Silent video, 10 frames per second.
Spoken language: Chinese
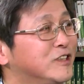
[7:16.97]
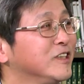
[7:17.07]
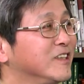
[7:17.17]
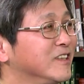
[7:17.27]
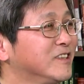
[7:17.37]

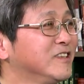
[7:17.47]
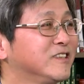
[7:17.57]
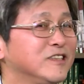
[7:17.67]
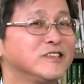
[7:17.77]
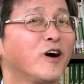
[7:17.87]
性适
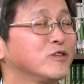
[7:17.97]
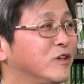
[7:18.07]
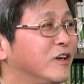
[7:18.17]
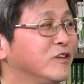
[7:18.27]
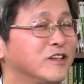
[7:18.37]
性教
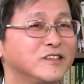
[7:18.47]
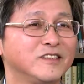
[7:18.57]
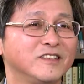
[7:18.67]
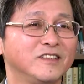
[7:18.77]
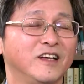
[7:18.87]
学，或者
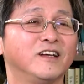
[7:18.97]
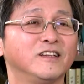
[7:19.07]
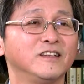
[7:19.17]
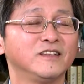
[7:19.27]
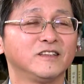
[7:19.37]
是
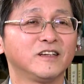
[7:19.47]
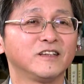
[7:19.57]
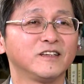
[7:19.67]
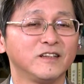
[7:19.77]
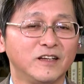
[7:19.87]
呃那
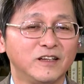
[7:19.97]
个。